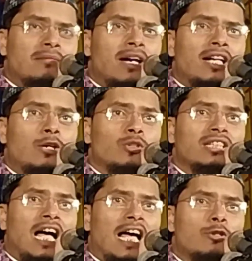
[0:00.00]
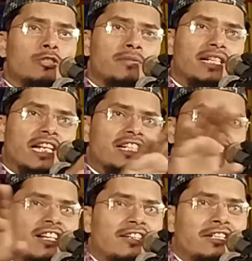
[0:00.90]
जमाना होता है उसमें
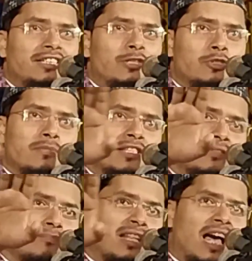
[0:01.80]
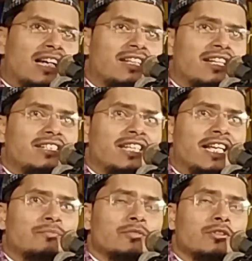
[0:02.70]
टेंशन नहीं है उसमें जिम्मेदारी नहीं
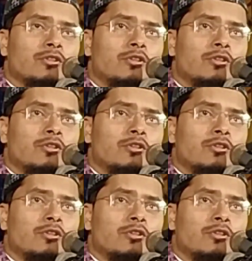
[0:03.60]
है